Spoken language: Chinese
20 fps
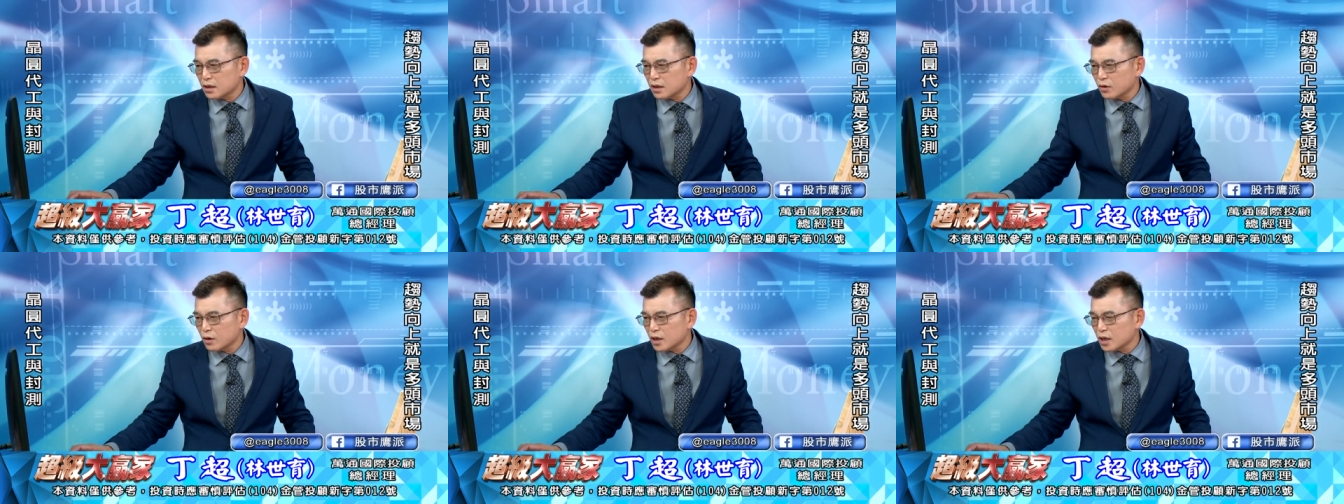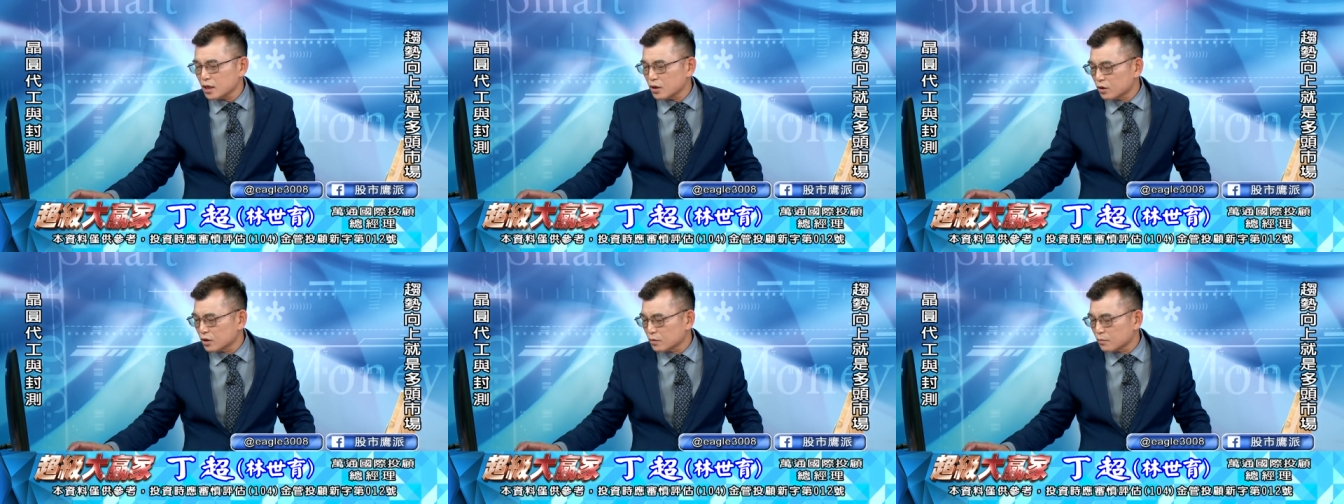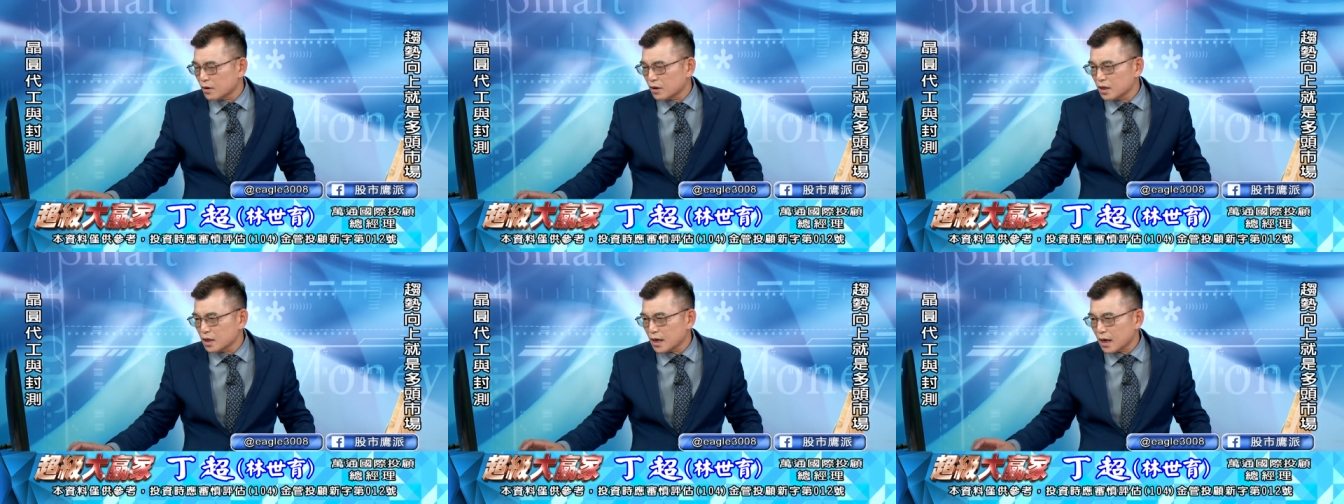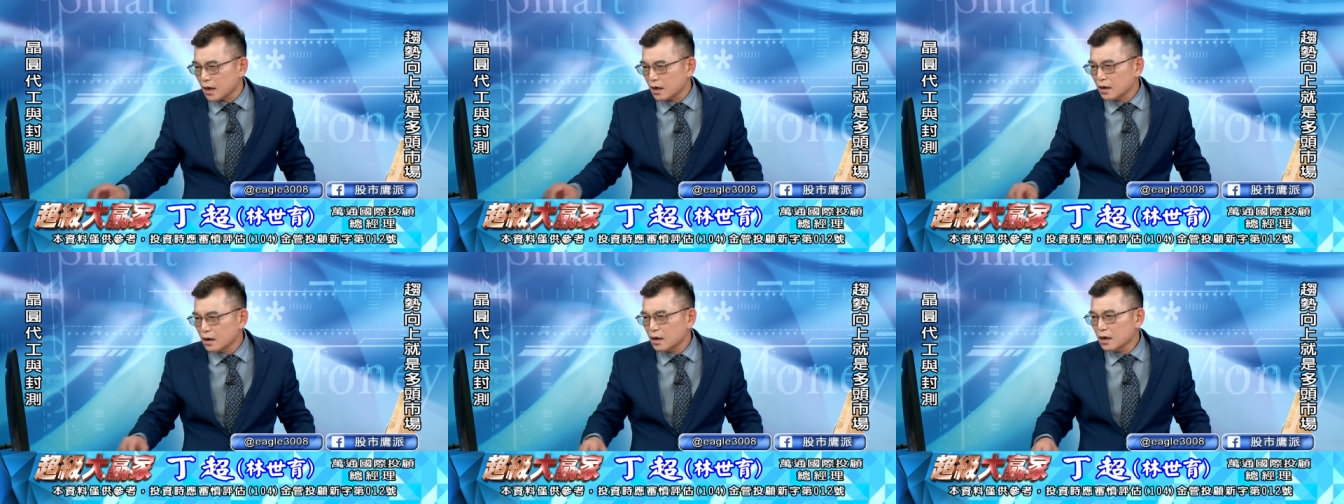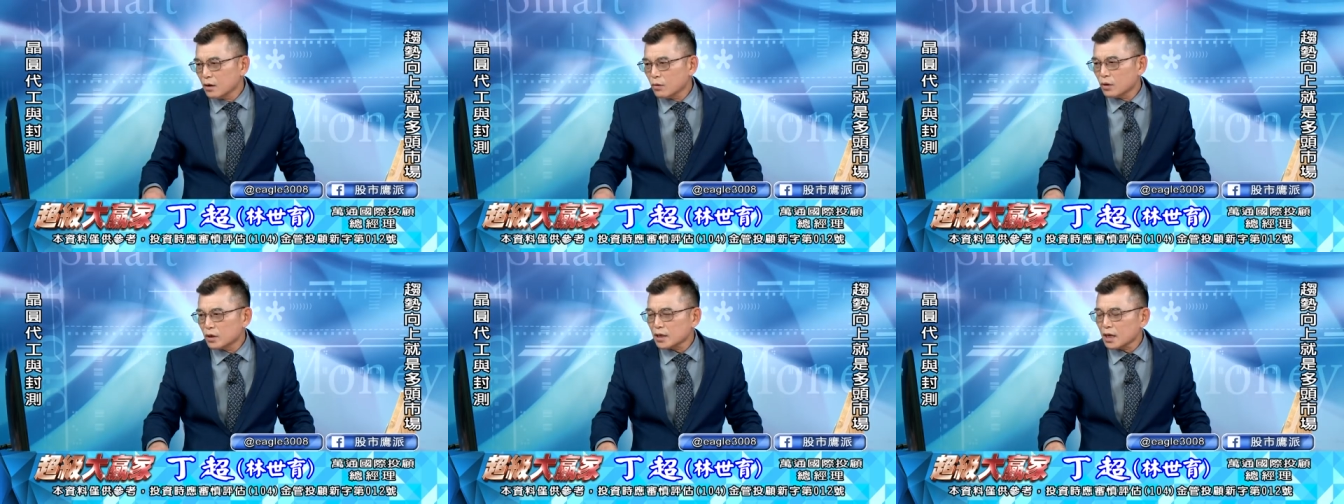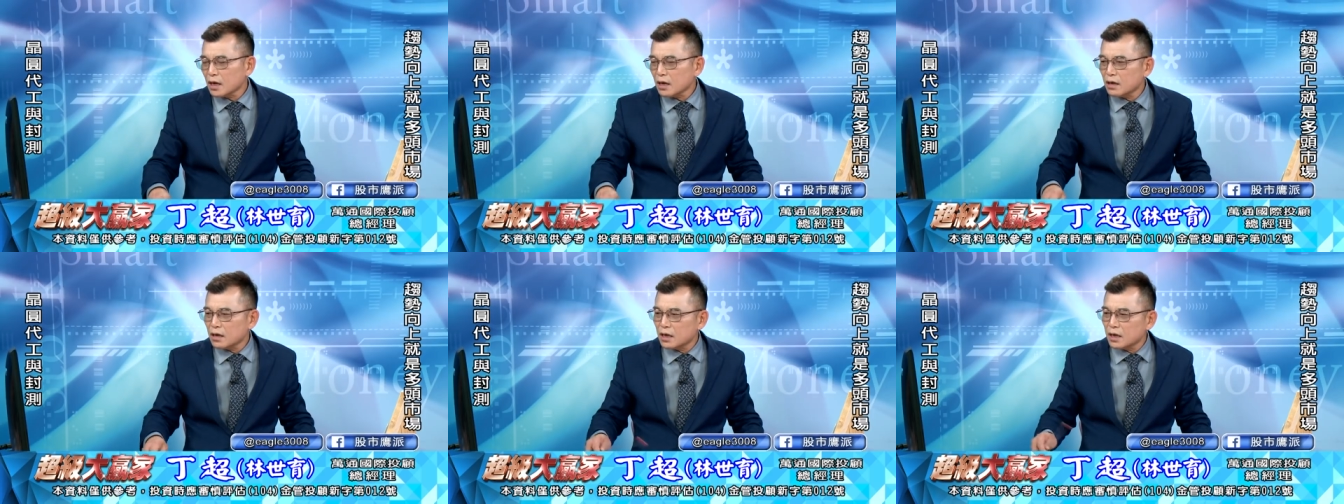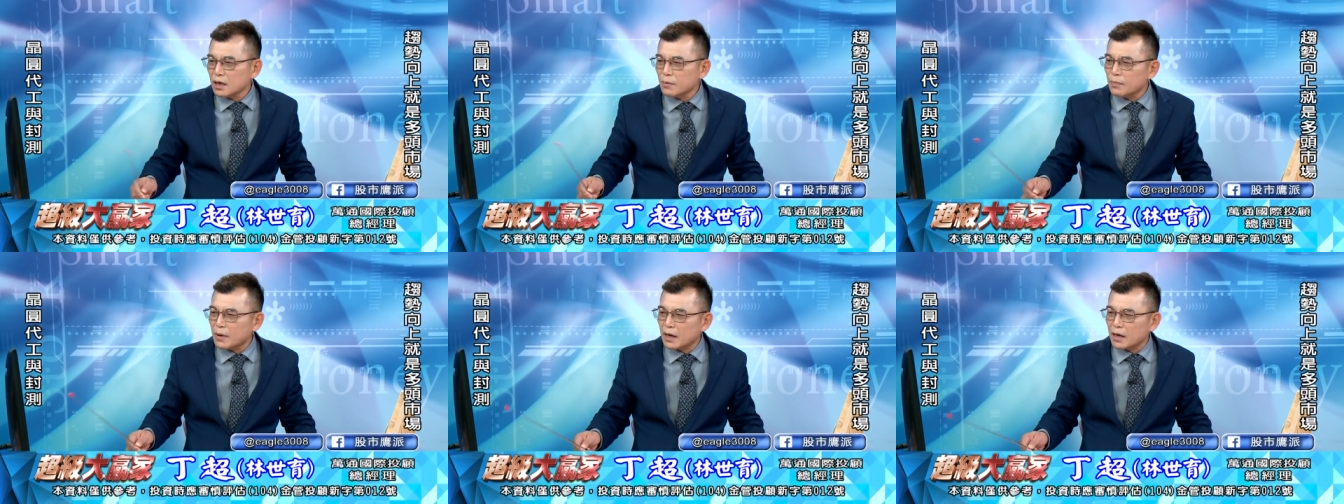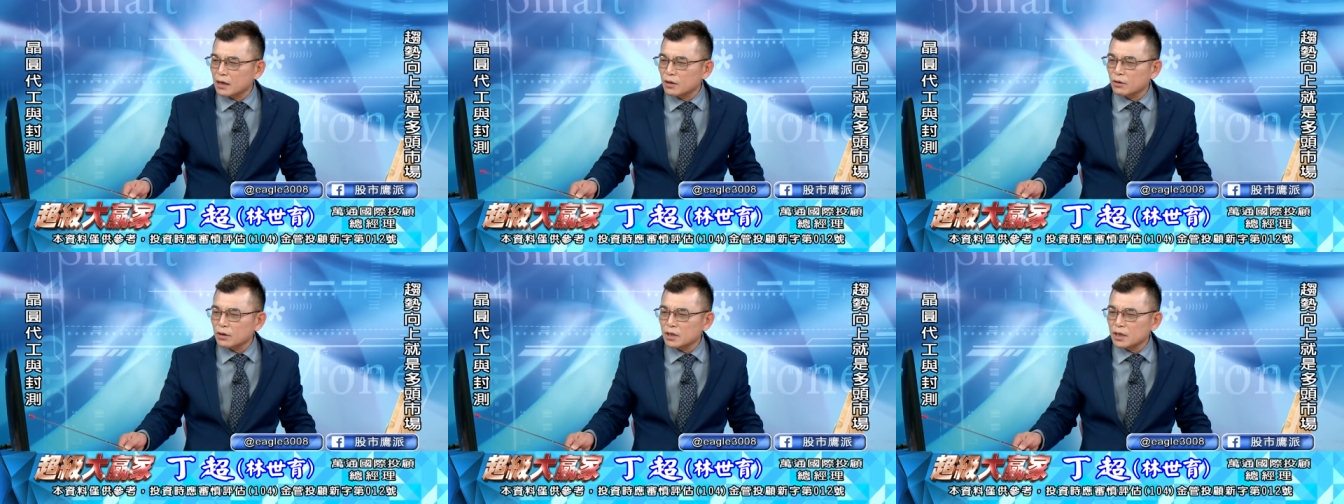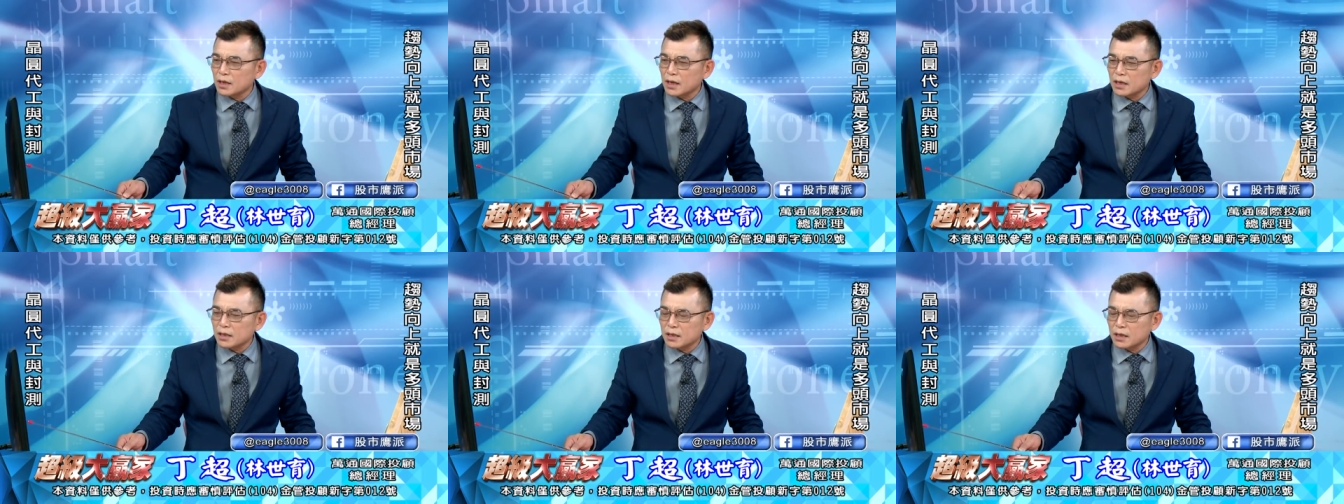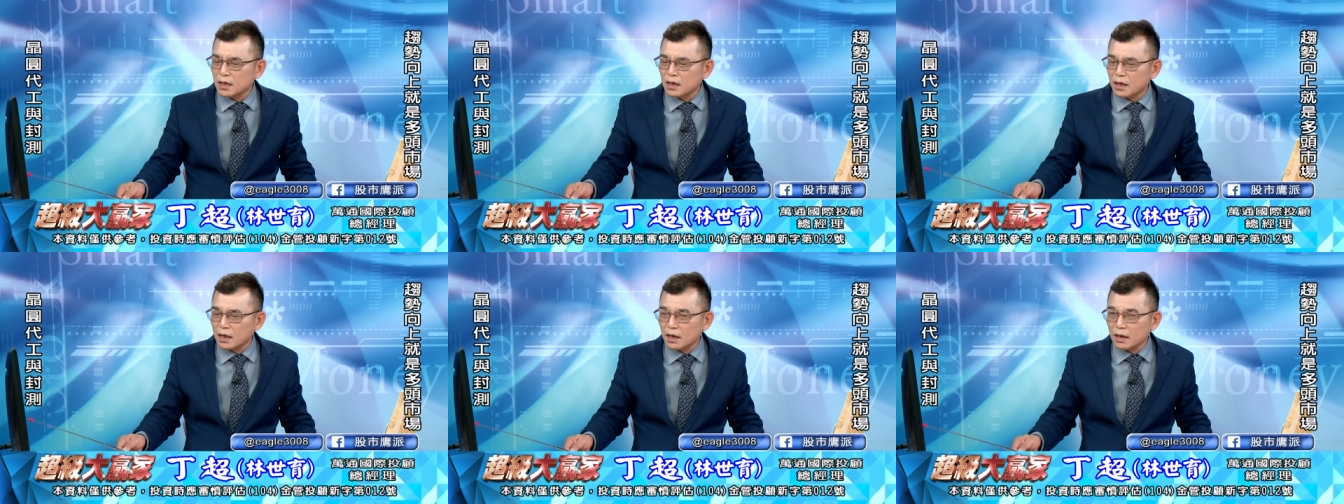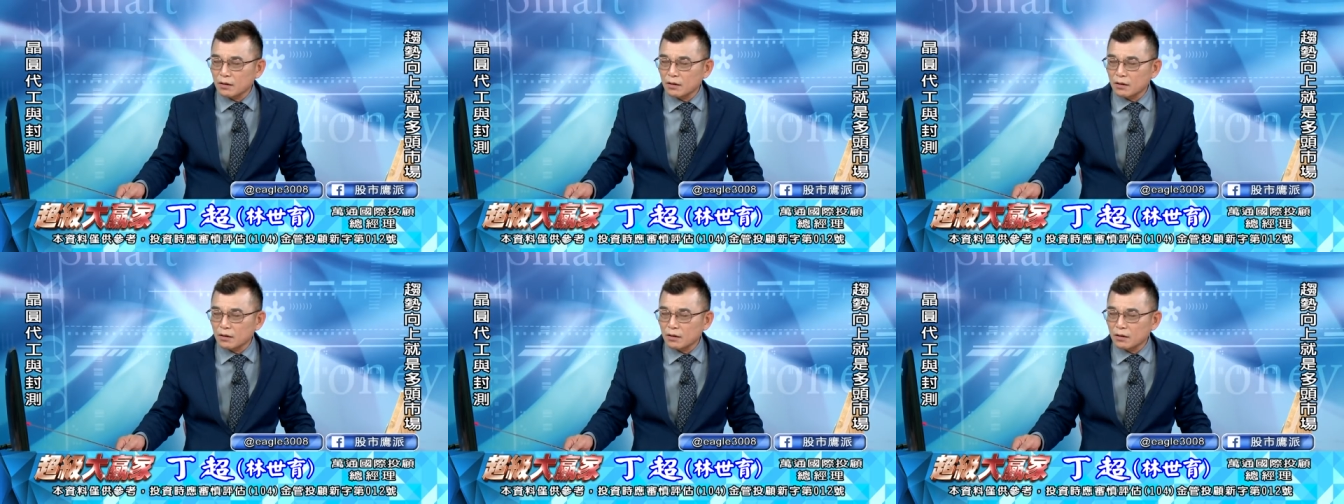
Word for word: 推荐有什么厉害？我在二零零八年推荐台积电呢，